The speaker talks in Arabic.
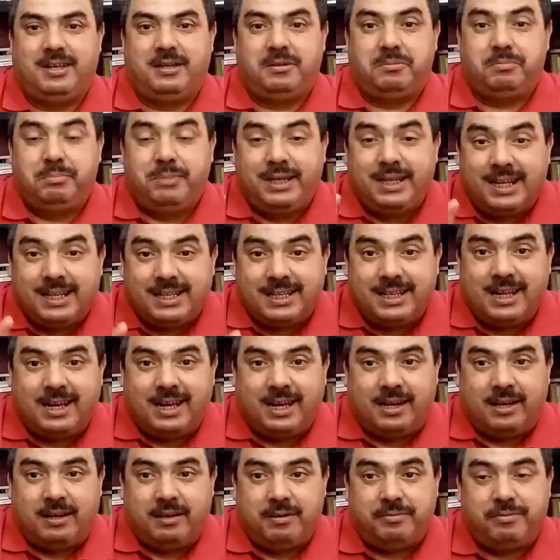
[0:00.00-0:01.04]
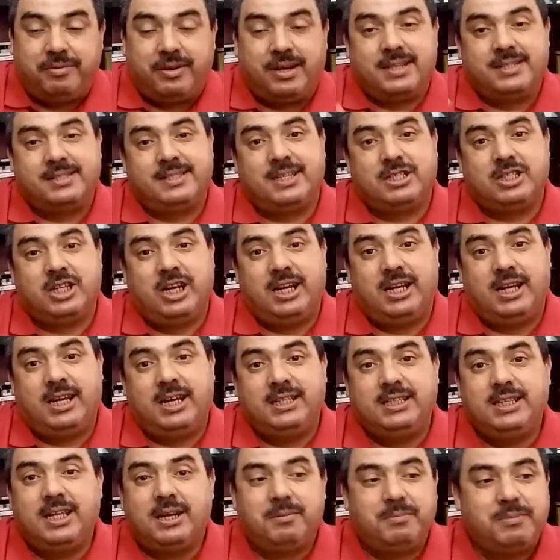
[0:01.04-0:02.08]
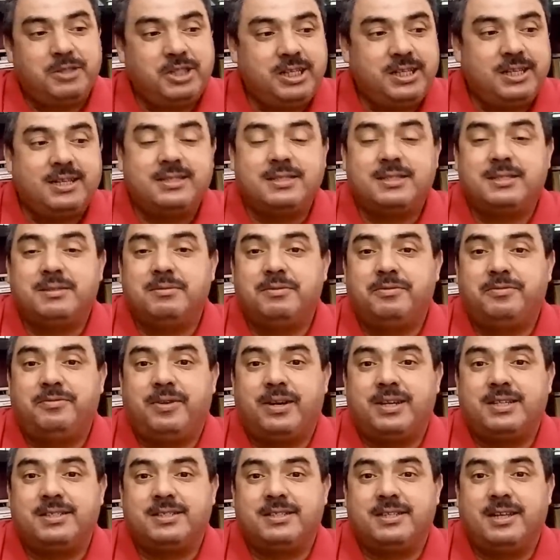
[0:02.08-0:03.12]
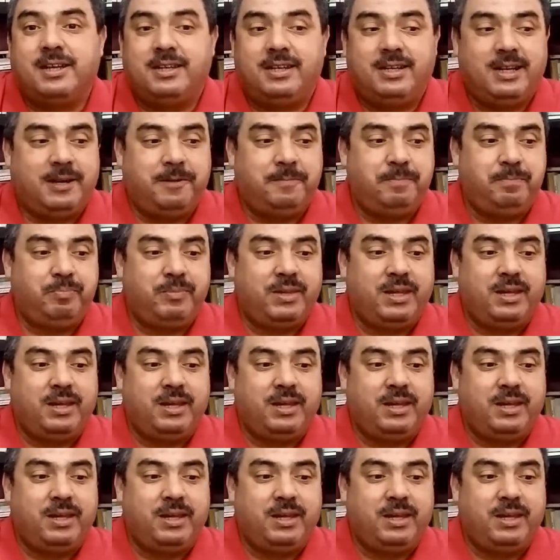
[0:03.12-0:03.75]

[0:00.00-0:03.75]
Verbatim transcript: بلاد الغال فرنسا شحال هذه راه ماشي كان فرنسا لا